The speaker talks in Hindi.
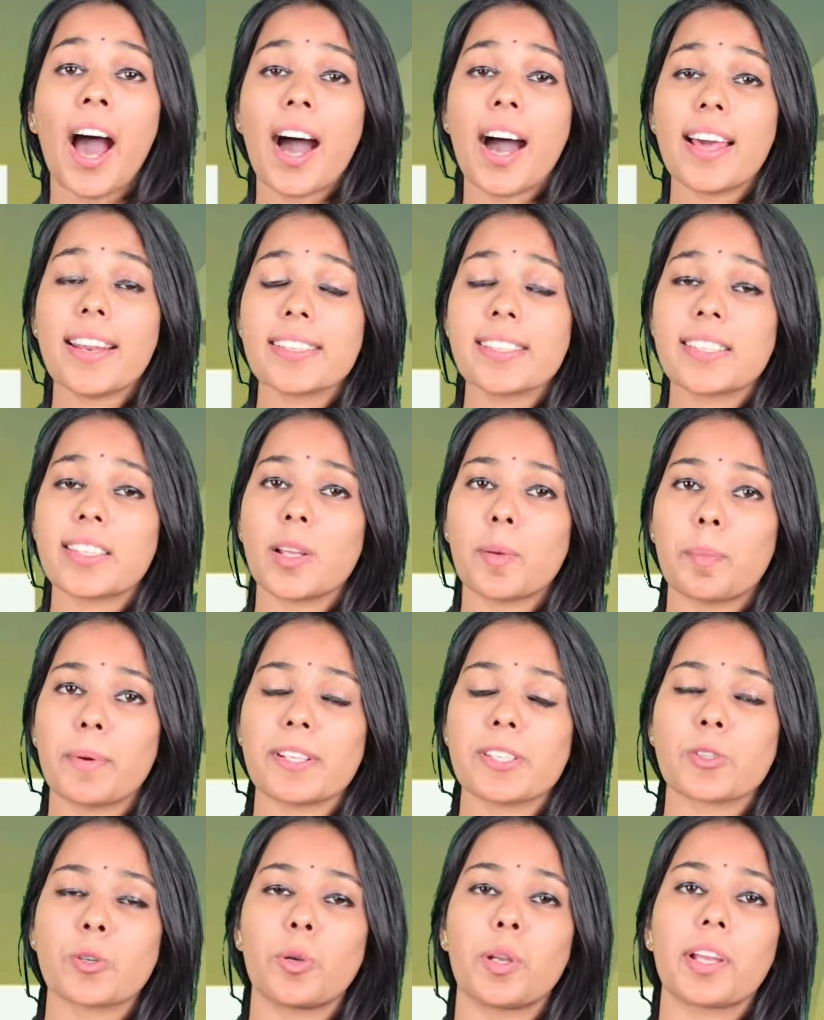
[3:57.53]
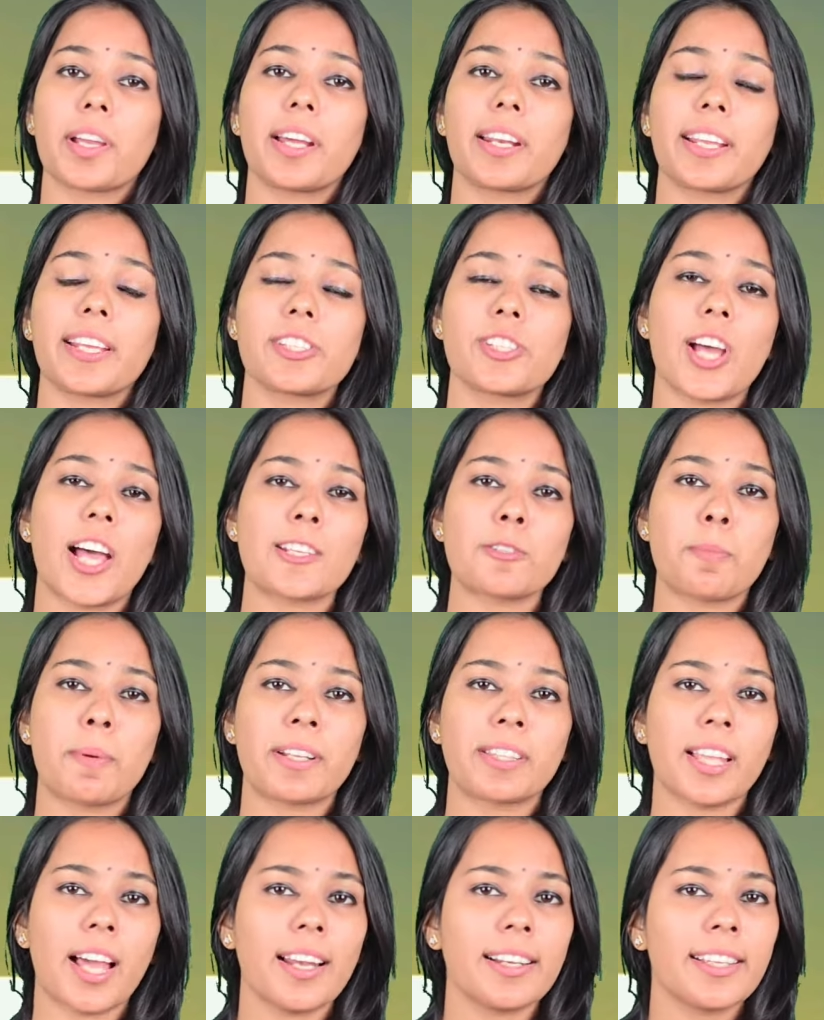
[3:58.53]
हर स्तर पर इसको लेकर के जाँच
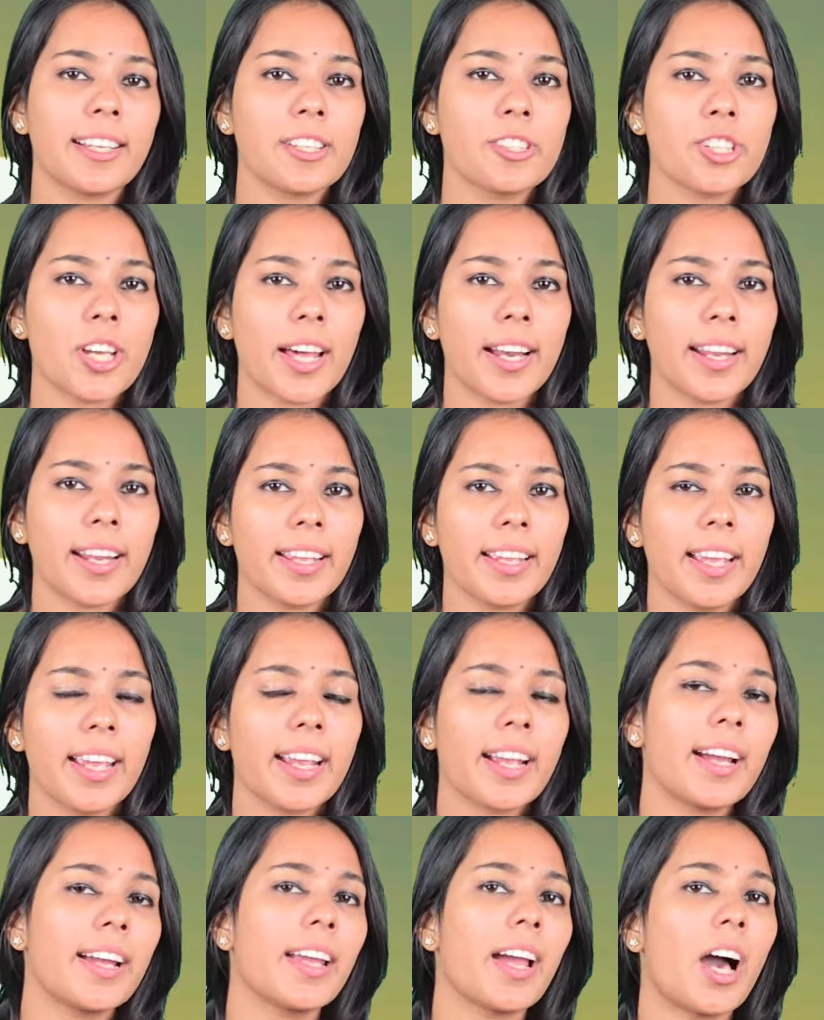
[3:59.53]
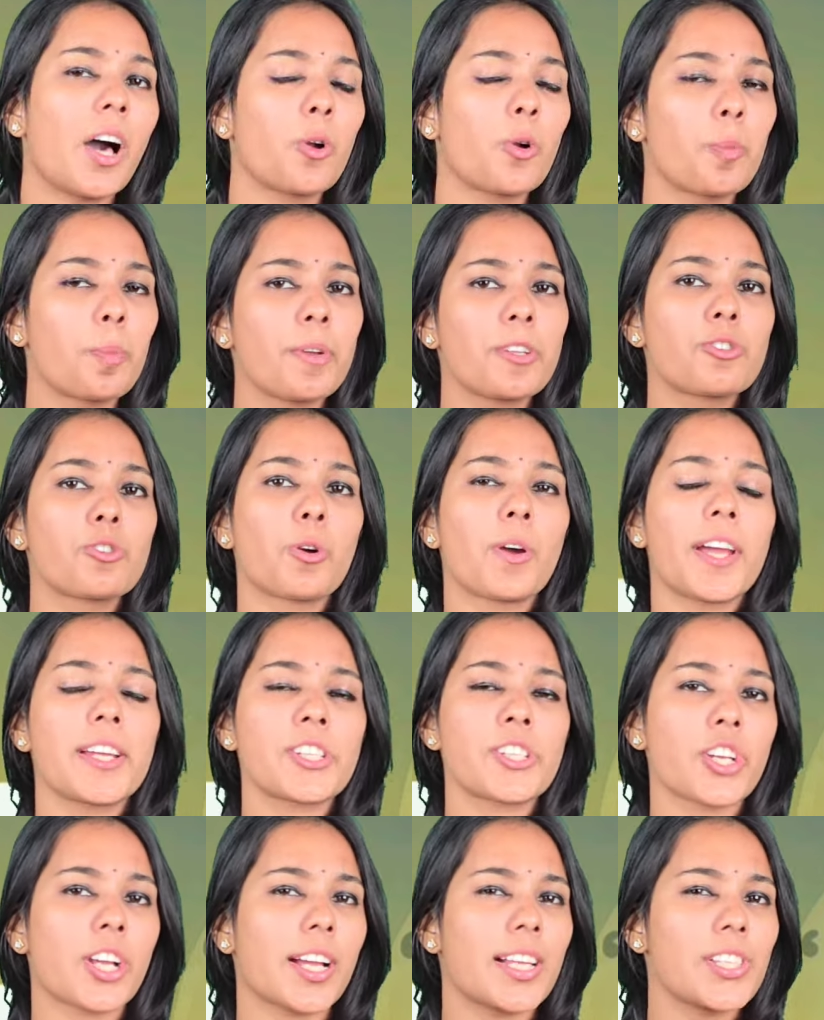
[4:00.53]
पड़ताल की जा है कई आरोपी जो
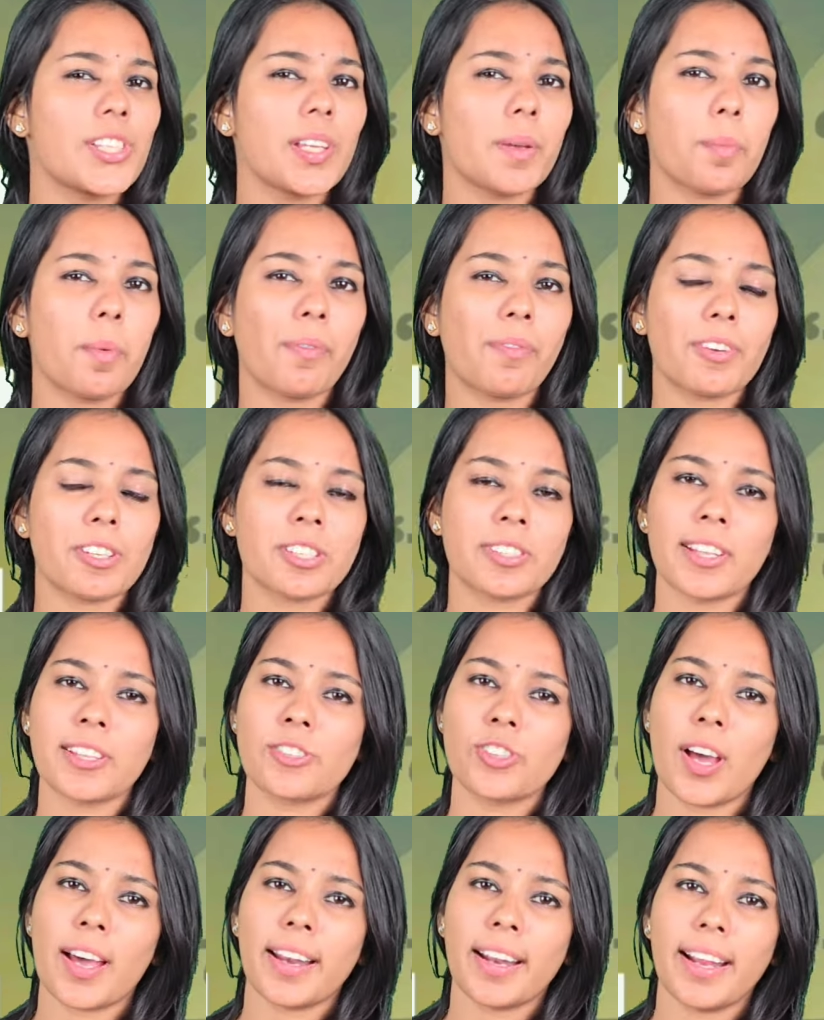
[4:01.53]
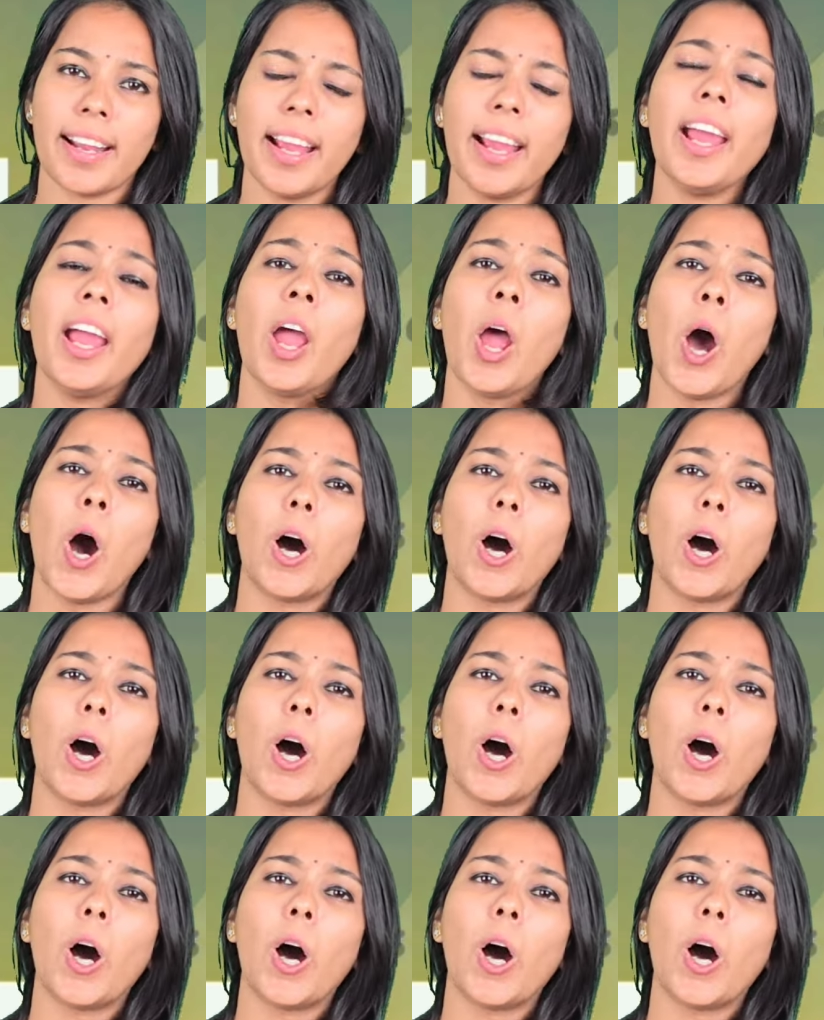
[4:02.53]
है शिकंजे में फंसते जा रहे हैं